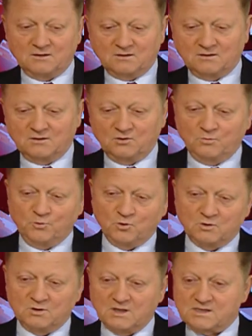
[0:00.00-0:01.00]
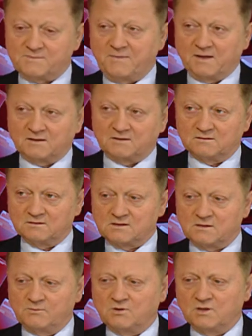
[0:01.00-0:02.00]
любой аспект
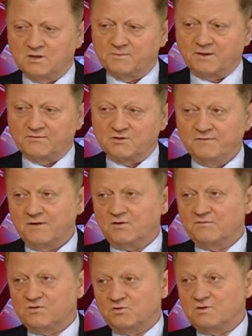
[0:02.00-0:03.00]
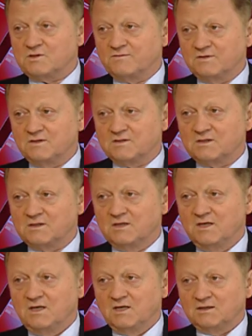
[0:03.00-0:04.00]
соблюдения прав человека, он всегда сводился
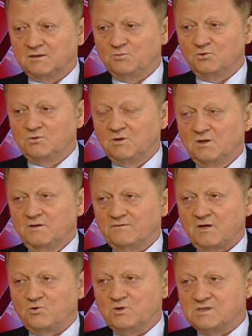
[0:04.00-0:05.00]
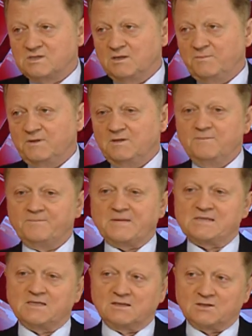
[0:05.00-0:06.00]
к тому, в какой степени
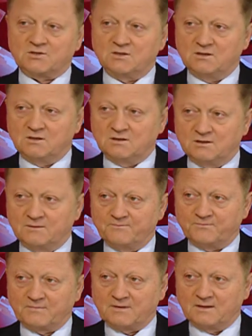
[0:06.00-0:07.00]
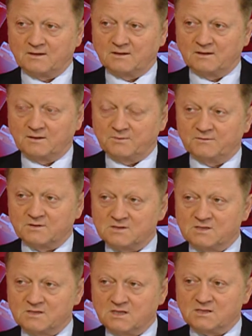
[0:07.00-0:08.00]
соглашение об
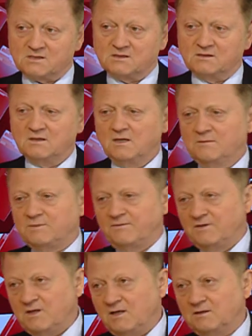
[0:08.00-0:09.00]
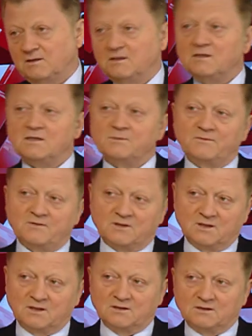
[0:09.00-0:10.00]
Евроассоциации повлияло или не
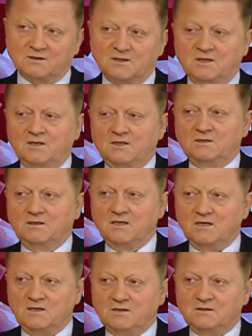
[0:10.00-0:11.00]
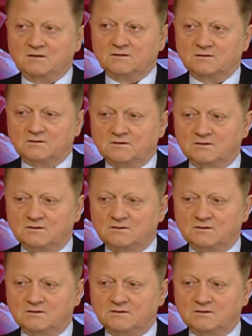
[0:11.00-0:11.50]
повлияло на э,